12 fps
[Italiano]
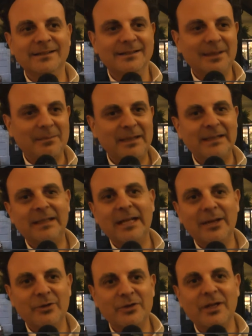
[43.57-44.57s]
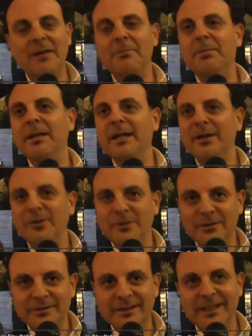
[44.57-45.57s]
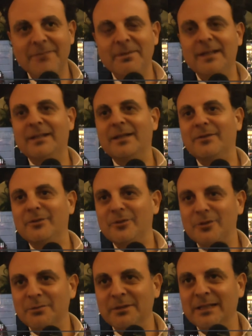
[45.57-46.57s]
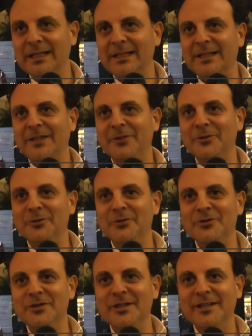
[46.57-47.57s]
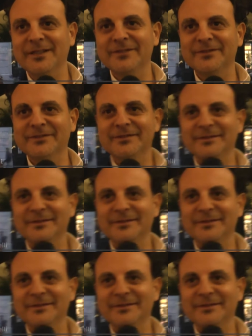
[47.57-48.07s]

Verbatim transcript: da martello e scarpello delle piattaforme della tecnologia.